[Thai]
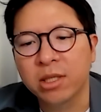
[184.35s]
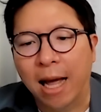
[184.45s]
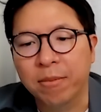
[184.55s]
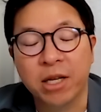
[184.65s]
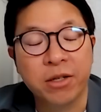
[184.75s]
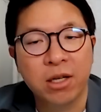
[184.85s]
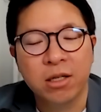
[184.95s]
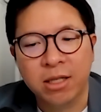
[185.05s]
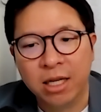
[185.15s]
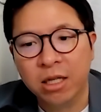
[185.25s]
3เซสชั่น
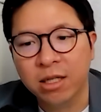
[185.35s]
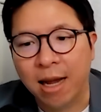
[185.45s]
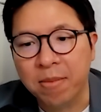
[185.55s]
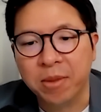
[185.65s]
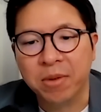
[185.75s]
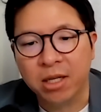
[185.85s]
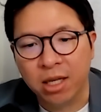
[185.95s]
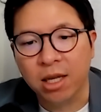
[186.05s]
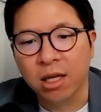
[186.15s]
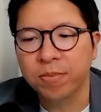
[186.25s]
เซสชั่นละสามสิบนา
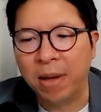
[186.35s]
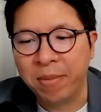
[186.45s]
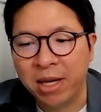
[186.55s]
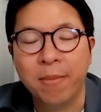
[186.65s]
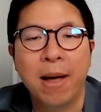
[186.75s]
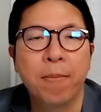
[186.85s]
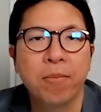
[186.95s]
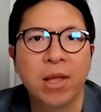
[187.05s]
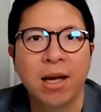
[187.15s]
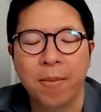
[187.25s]
ที เป็นมินิมัม
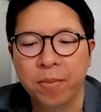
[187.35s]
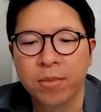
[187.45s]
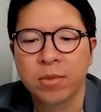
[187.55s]
นะครับ